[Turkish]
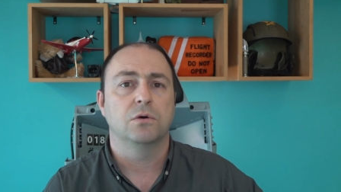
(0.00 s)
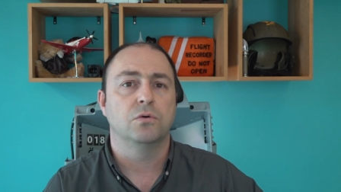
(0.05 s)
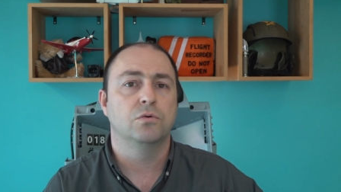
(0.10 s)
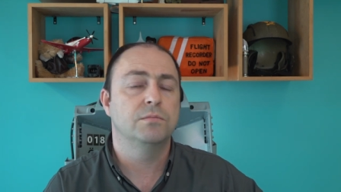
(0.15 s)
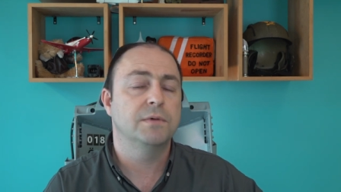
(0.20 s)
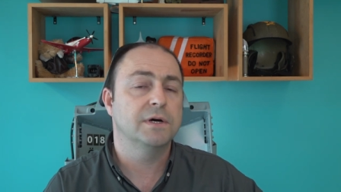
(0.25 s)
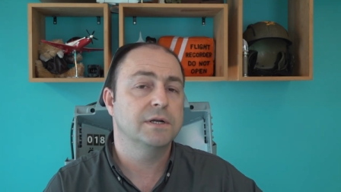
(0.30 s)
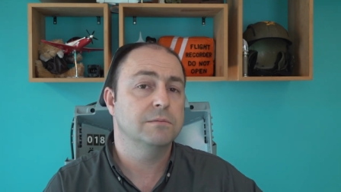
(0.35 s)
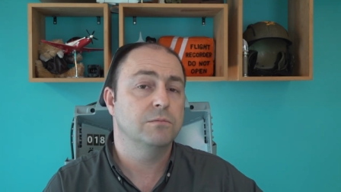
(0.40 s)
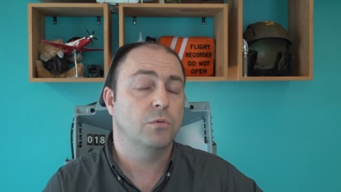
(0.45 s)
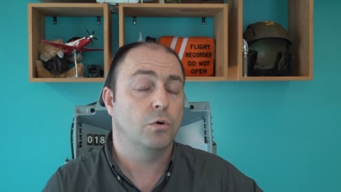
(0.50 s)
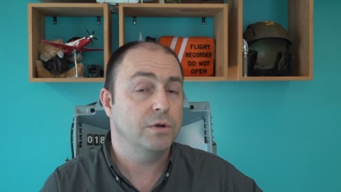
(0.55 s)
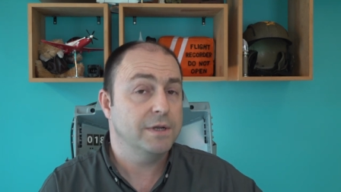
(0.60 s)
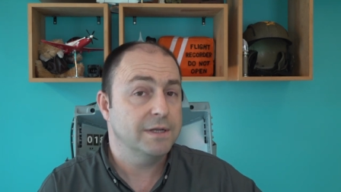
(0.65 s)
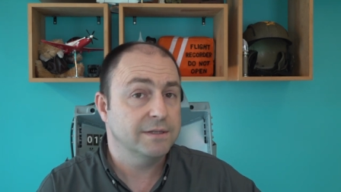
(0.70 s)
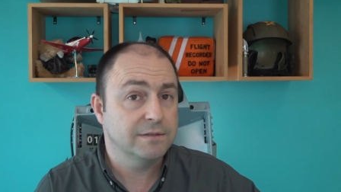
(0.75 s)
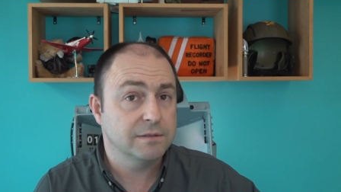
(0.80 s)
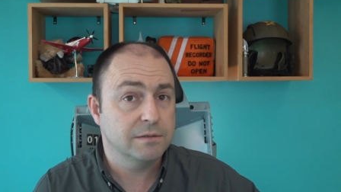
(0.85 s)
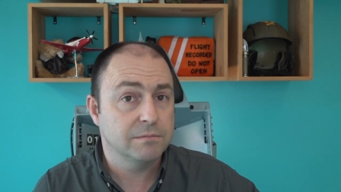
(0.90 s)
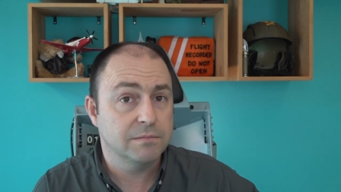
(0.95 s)
Umarım o
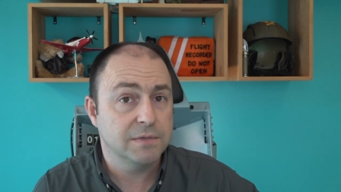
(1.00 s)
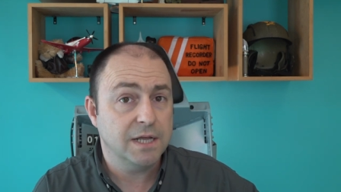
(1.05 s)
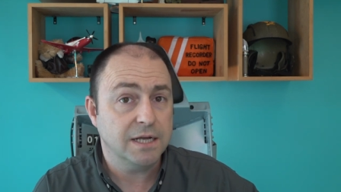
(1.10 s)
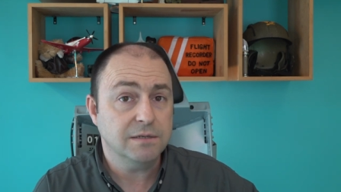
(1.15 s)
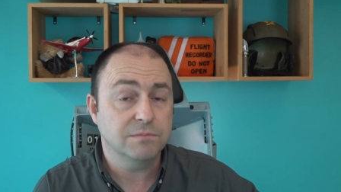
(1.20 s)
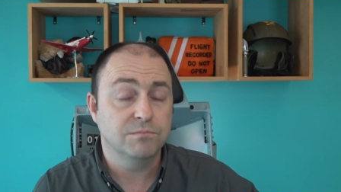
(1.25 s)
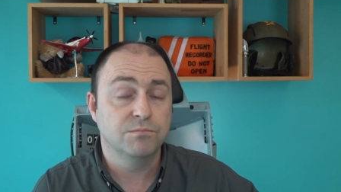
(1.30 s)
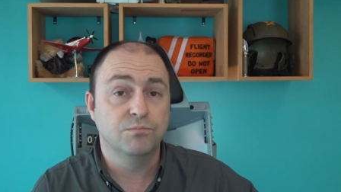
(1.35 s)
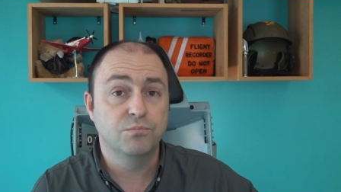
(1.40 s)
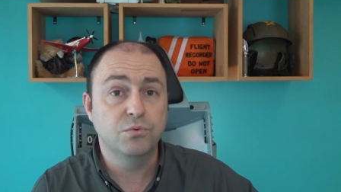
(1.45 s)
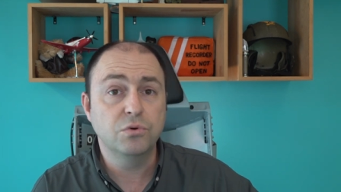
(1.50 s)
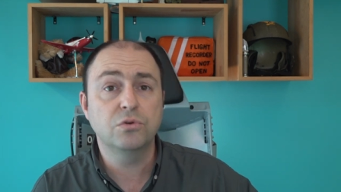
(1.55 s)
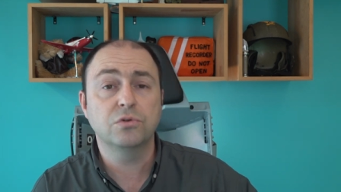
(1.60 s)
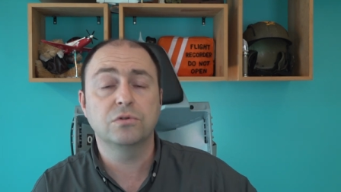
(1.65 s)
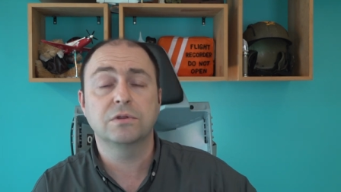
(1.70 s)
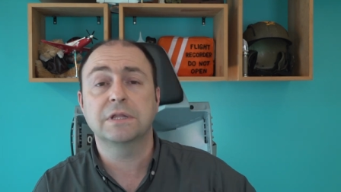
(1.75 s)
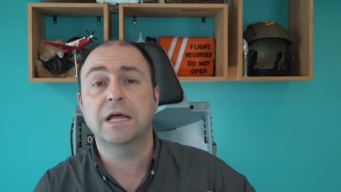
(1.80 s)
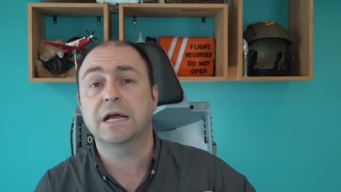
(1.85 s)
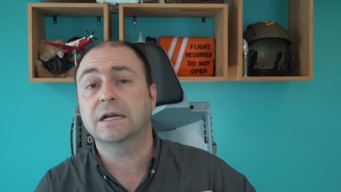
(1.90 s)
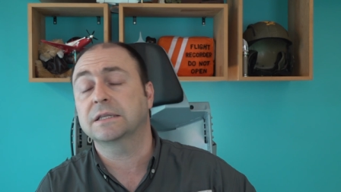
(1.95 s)
yatırımlar
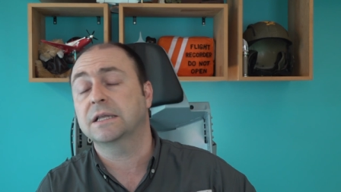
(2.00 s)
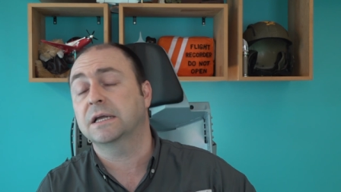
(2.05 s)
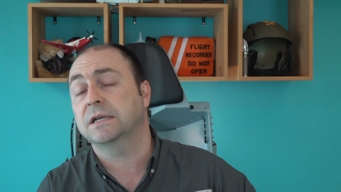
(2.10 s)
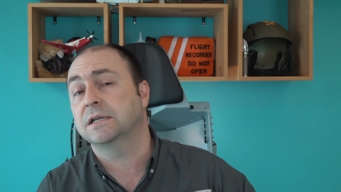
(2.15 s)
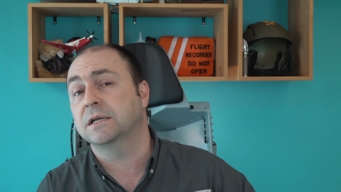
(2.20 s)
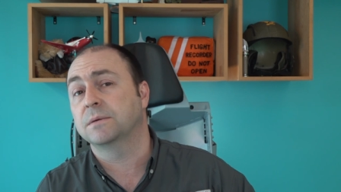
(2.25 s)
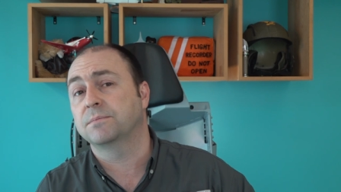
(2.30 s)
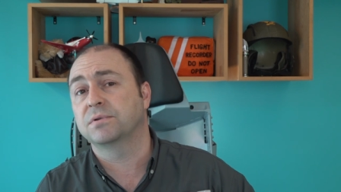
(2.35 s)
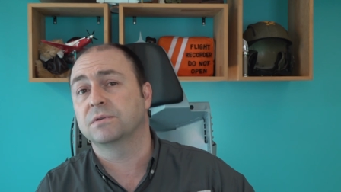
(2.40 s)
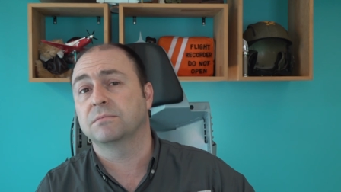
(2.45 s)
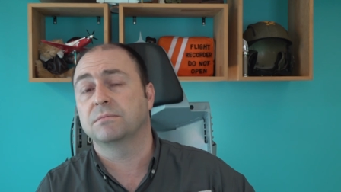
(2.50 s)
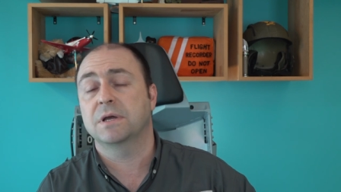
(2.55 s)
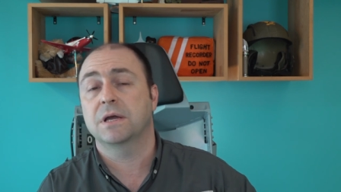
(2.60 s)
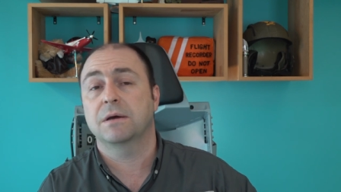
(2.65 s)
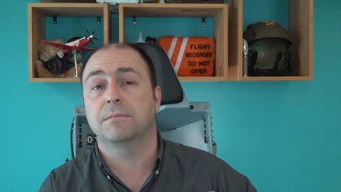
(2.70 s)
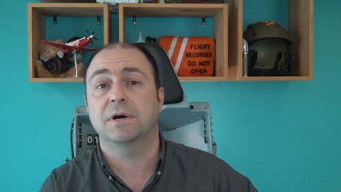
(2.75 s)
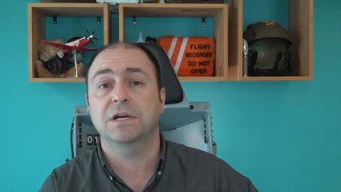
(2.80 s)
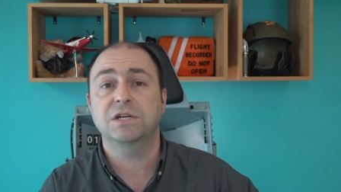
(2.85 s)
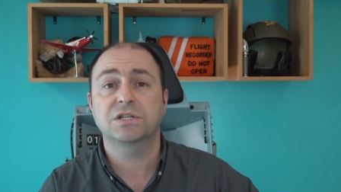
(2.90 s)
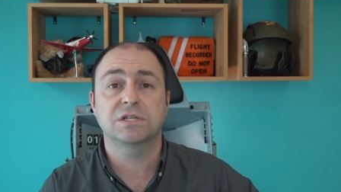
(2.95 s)
bugünlerden
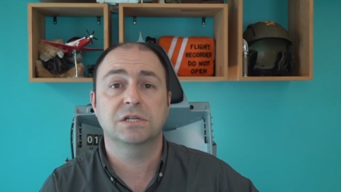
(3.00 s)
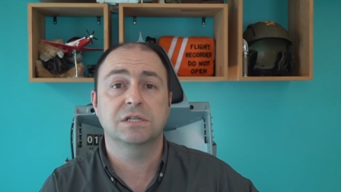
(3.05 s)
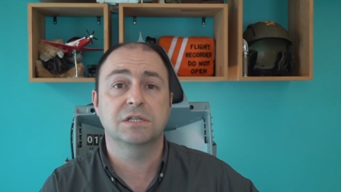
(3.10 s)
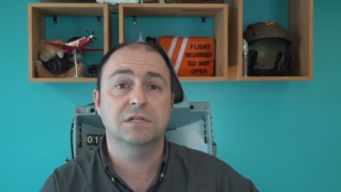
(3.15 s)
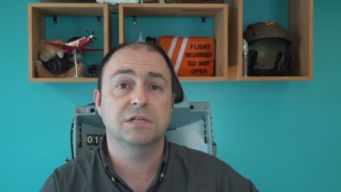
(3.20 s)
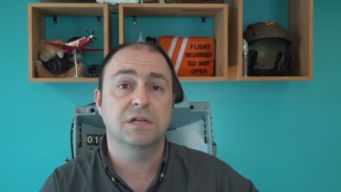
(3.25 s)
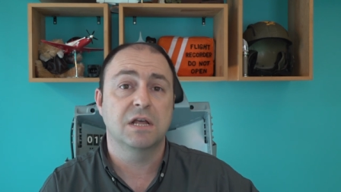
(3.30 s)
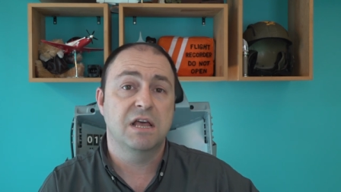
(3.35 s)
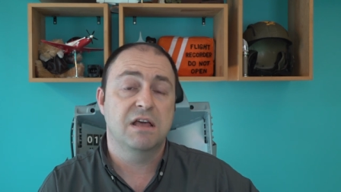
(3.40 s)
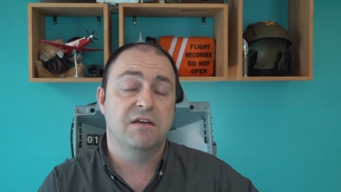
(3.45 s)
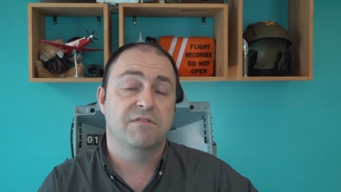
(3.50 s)
yapılmaya başlanır